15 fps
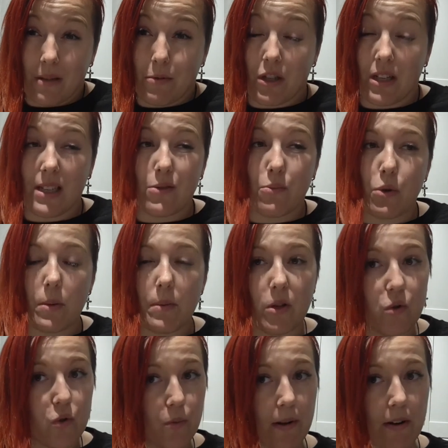się przydadzą, bo nie
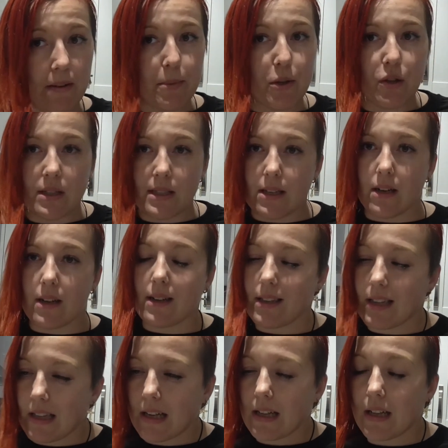będą to małe pieniądze,
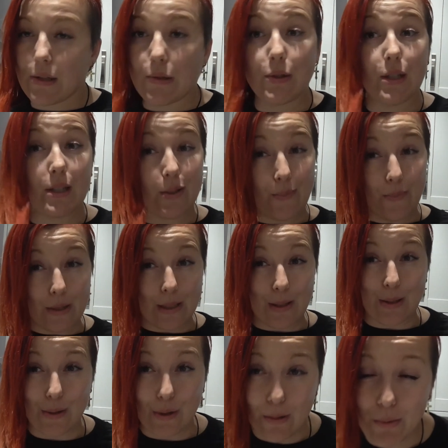jednak nadgodziny są
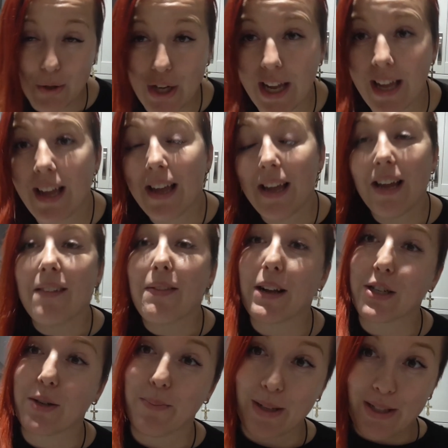płacone dobrze.
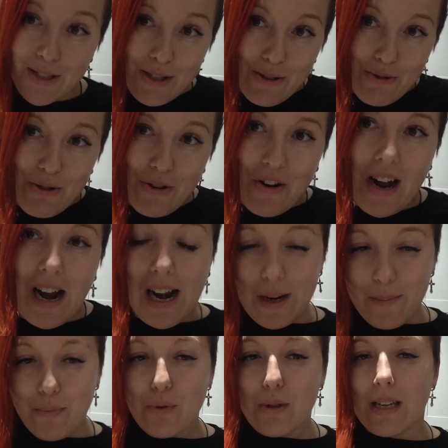Także będzie ciężko,
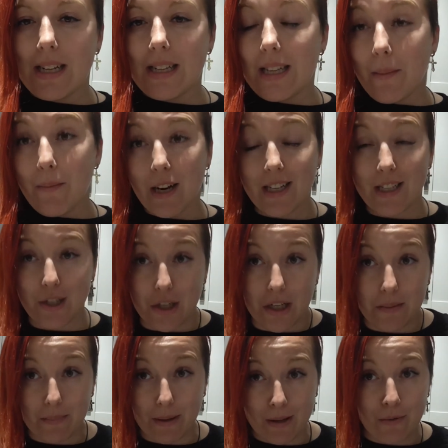ale pójdę, dam radę,
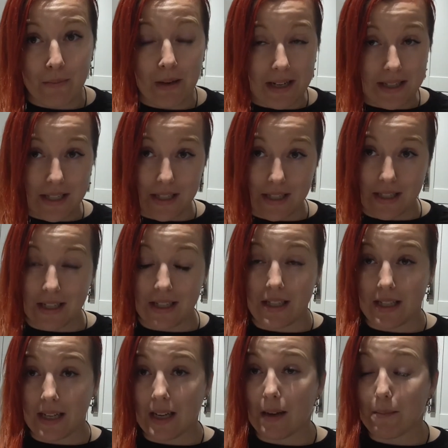jeżeli będą mi lecieć te
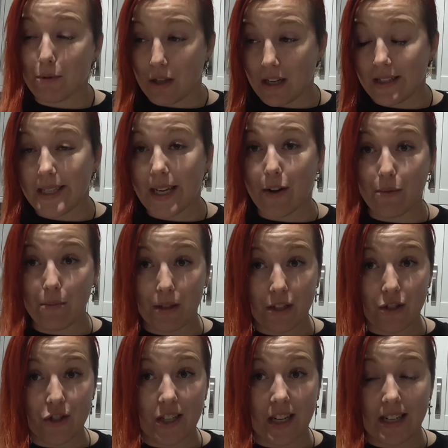dni, tak jak przeleciały mi
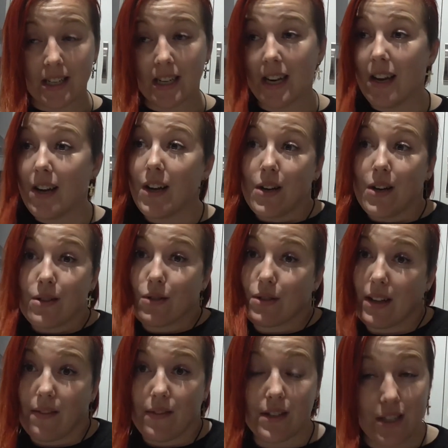te cztery, to
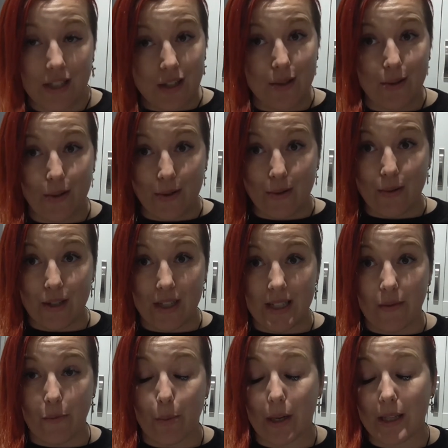nawet się nie zorientuję, że
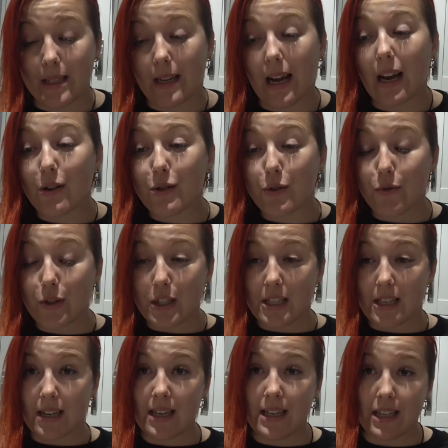jestem w pracy. Ale
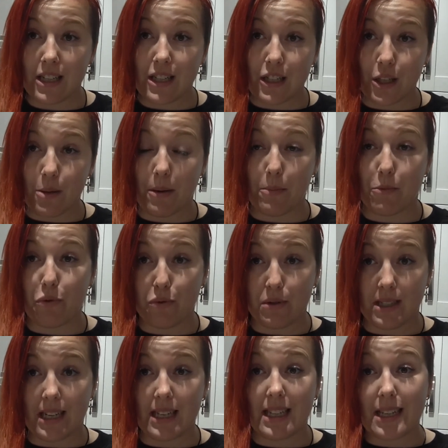oczywiście jeden dzień mam
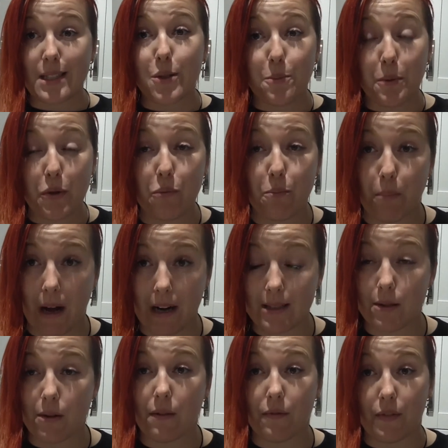krócej na zrobieniu
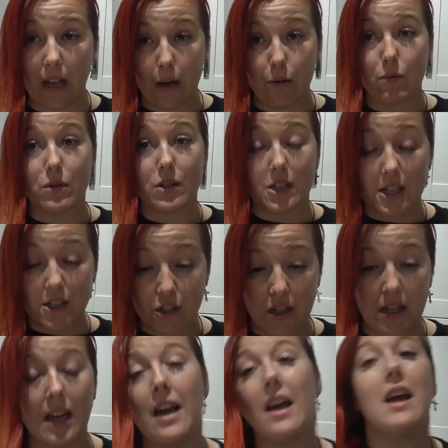bardzo wielu
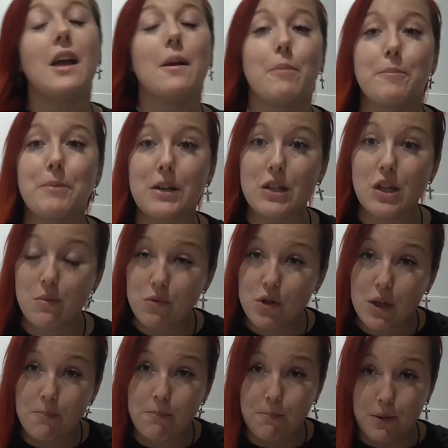rzeczy. Po pierwsze
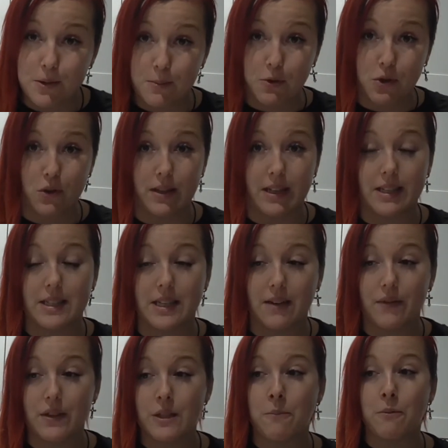muszę posprzątać.
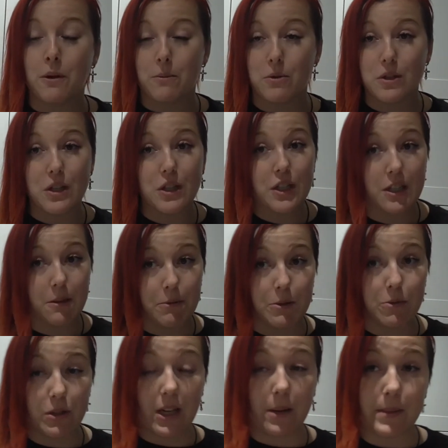Jak wiecie, po remoncie jeszcze nie
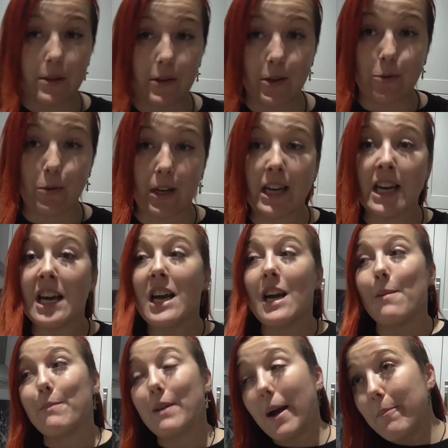posprzątałam całej góry.
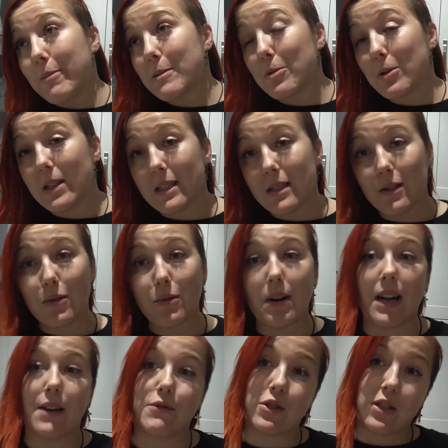Miałam posprzątany dół,
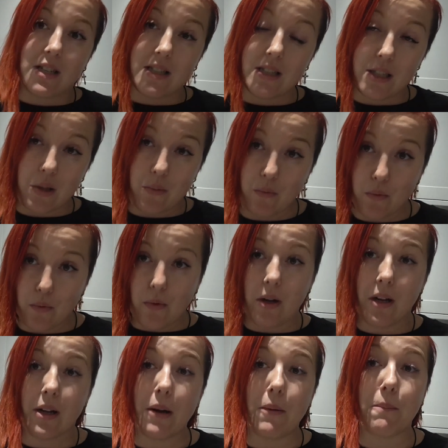ale w 4 dni się dół
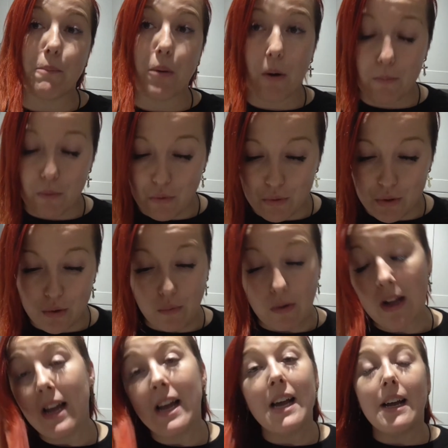pobrudził.
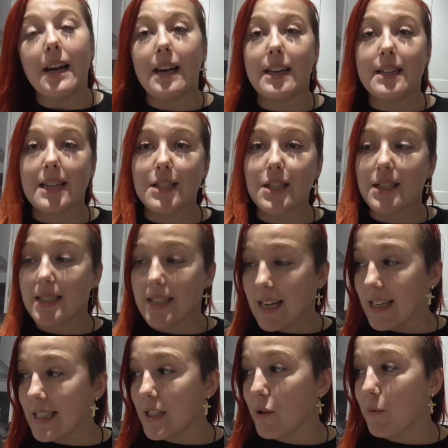E, także
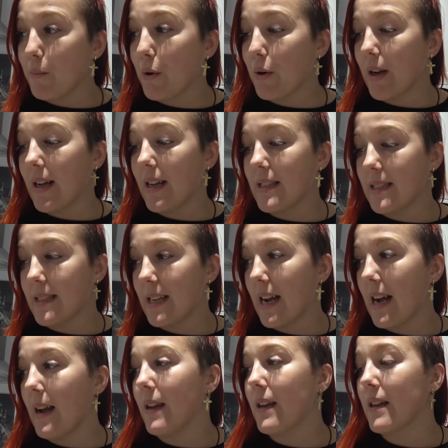zaraz się biorę
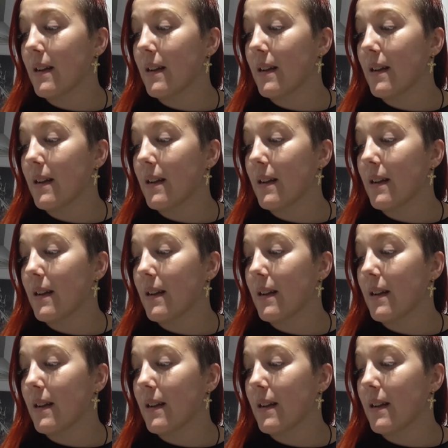za